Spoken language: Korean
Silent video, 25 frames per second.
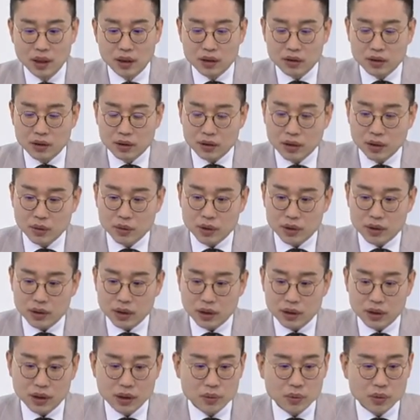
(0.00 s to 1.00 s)
그렇게 우리가
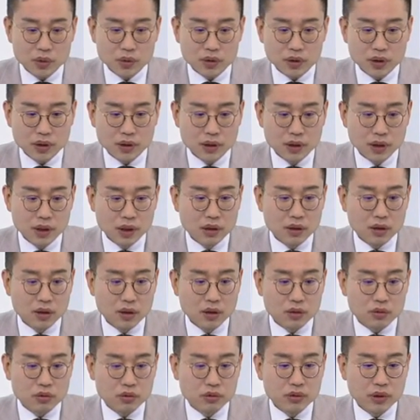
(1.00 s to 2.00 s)
체크해보고요. 어,
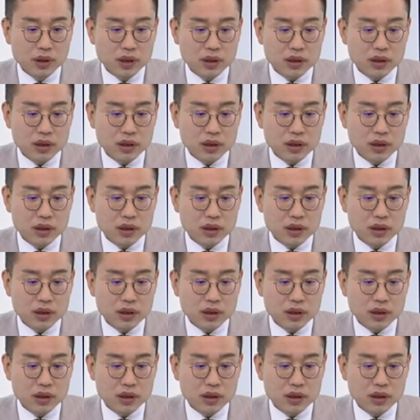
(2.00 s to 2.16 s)
국내